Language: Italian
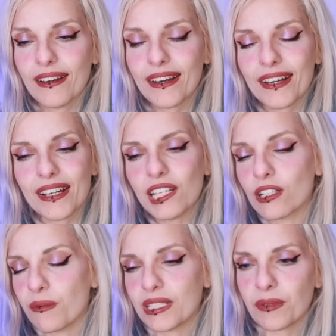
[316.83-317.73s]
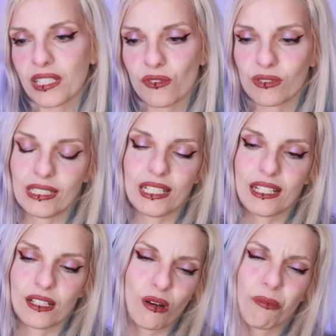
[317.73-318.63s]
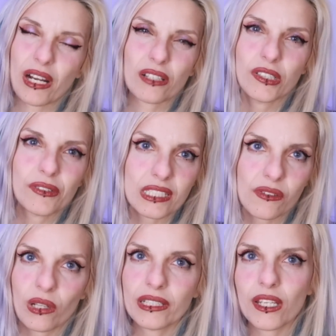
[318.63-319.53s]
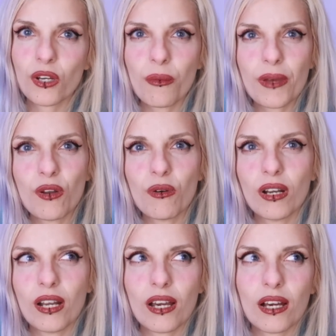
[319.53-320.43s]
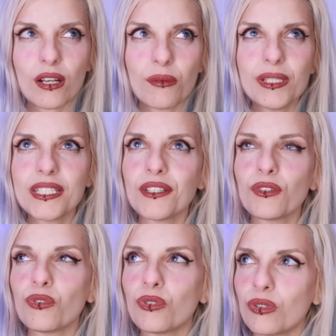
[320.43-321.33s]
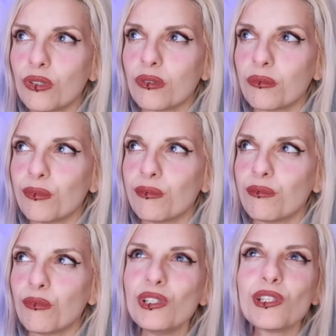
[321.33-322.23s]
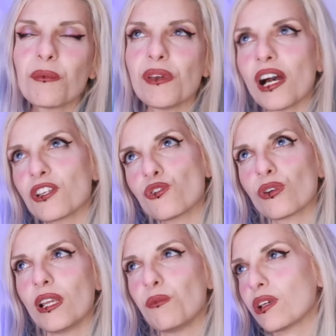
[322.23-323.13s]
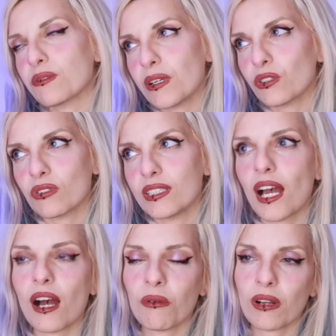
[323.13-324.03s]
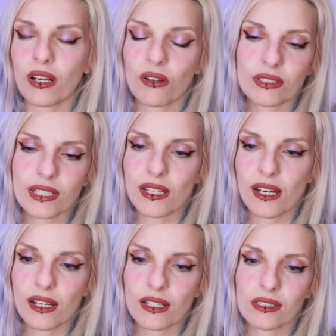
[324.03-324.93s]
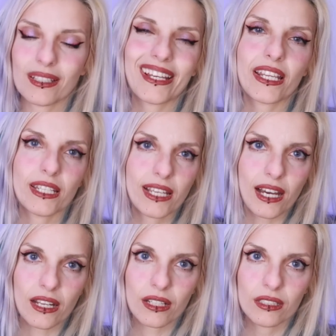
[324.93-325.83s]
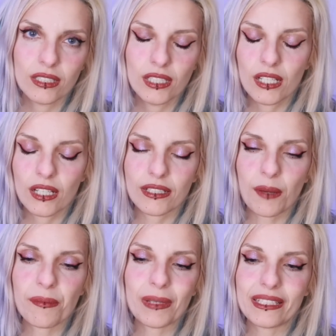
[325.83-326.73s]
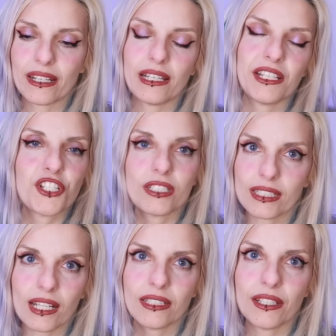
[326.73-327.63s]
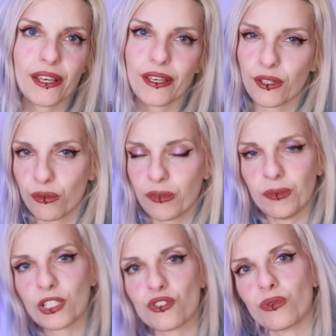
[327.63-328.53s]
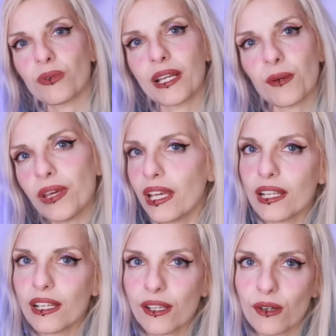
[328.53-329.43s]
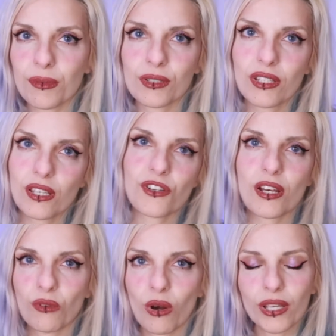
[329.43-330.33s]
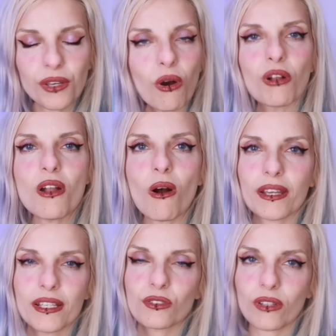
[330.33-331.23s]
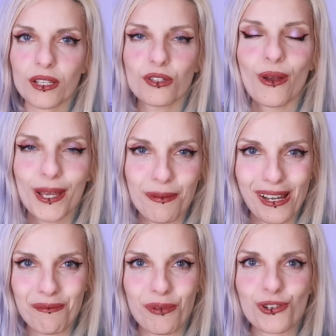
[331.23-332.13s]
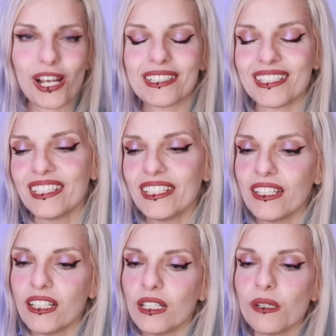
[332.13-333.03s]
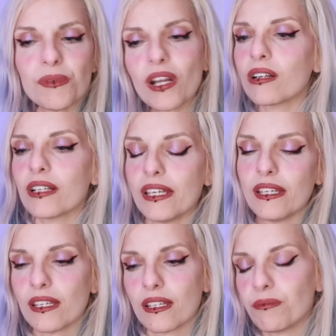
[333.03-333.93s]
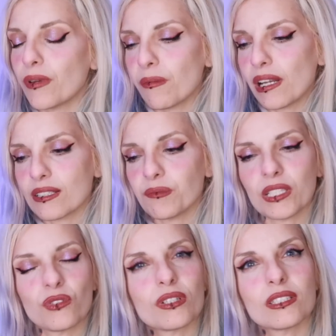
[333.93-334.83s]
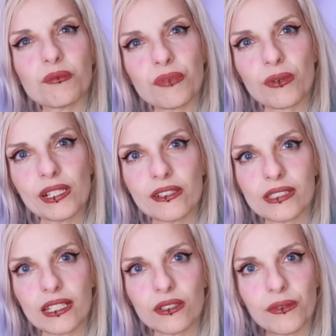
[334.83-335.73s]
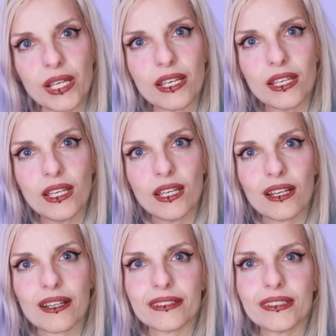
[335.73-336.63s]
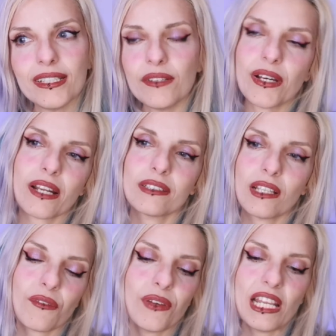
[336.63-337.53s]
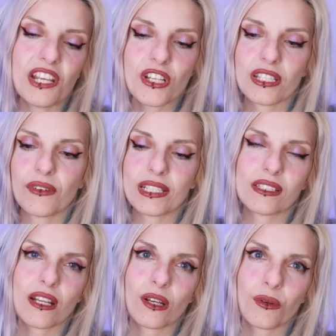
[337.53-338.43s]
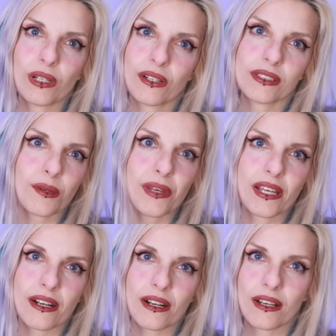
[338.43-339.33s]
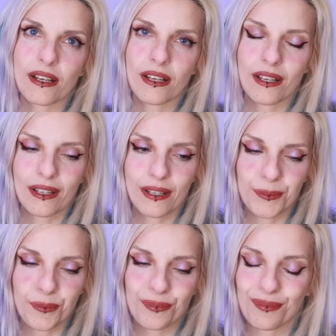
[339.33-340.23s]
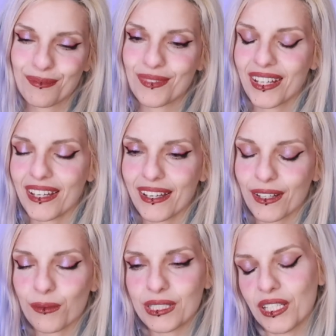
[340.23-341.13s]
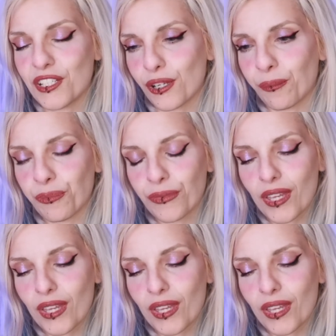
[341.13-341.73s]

Uh, io come sapete non, uh, ho parlato diverse volte di come non, uh, non, mi sento molto a mio agio che il mio aspetto sia una cosa da, da, criticare, da mettere lì, ci sta a dire non mi piacciono quei capelli, roba così, cioè ho anch'io ho gli occhi e so che ho i capelli bruciati, però eh, per me l'aspetto è sempre qualcosa dove uh, ti deve rendere felice, deve essere qualcosa per, uh, eh, come si dice,